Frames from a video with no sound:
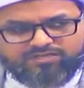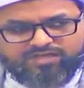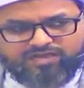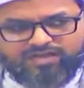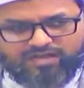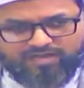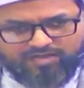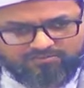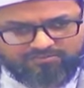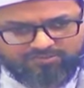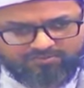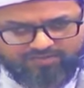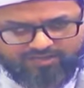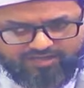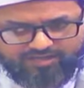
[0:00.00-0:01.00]

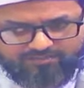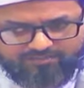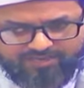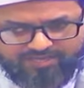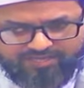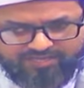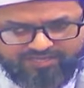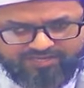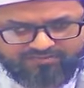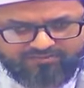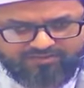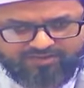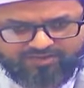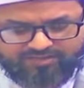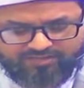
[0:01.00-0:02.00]
ஆரம்பமாக
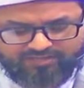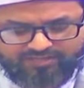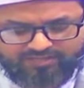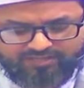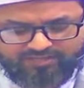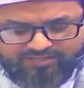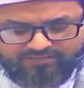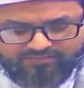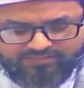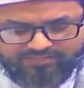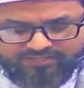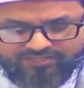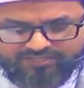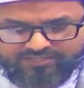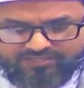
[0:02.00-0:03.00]
பலகீனமான அதாவது
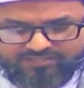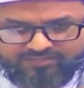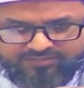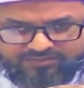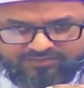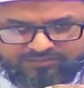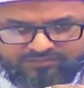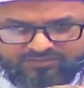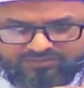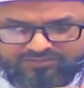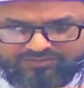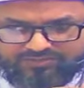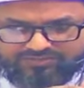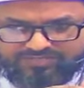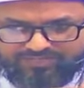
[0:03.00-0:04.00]
ஒரு
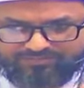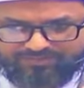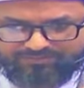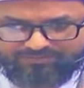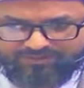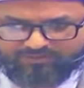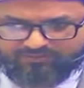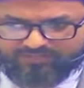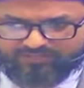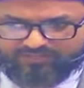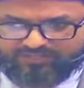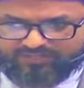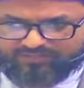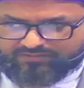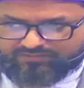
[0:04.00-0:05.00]
இளமை
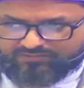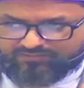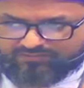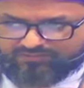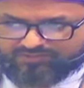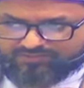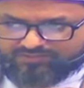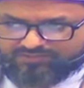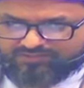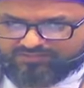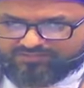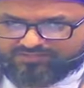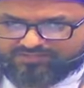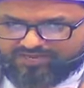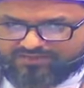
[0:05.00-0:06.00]
பருவத்தை
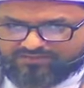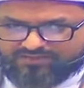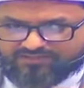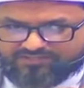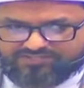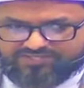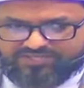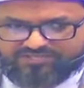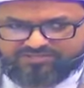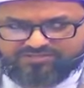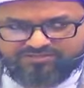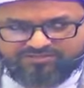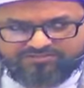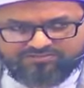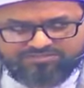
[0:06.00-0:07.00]
ஸ்டார்டிங் ஸ்டேஜ்
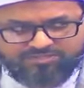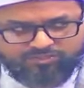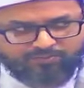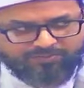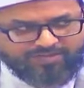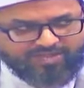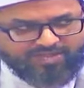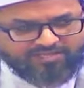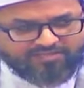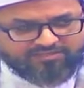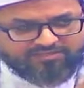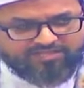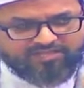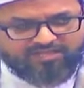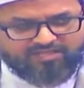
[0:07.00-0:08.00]

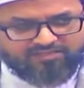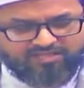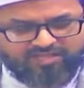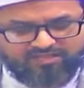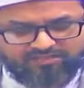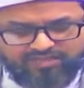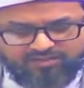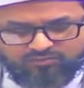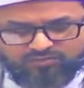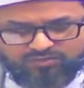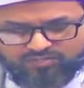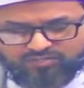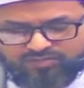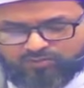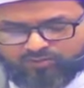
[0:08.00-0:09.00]
சிறுபிராயத்தை அல்லாஹ் தான்
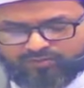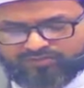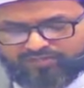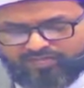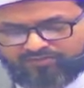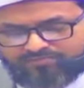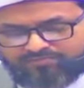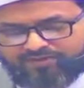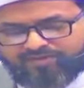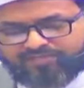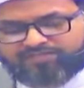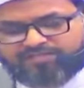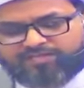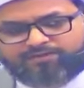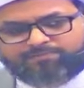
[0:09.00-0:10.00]
உங்களுக்கு கொடுத்தான் படைத்தான்